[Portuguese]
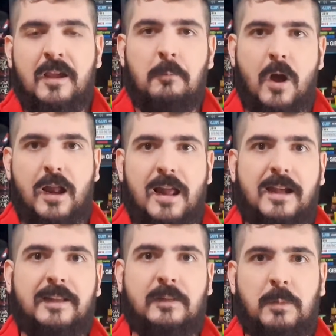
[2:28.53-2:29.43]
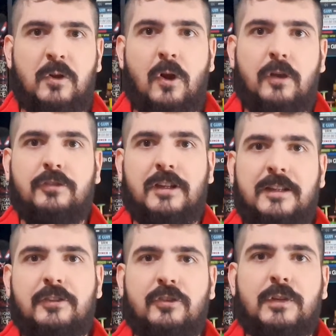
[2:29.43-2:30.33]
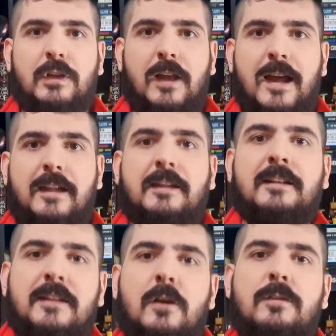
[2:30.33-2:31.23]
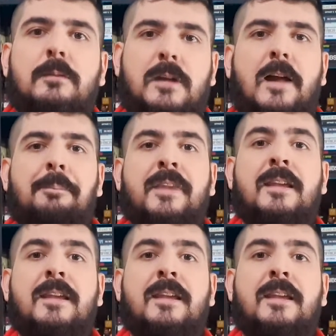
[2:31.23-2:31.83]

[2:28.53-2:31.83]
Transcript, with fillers: Bora lá, respirou? Já deixou seu like? Então vamos lá.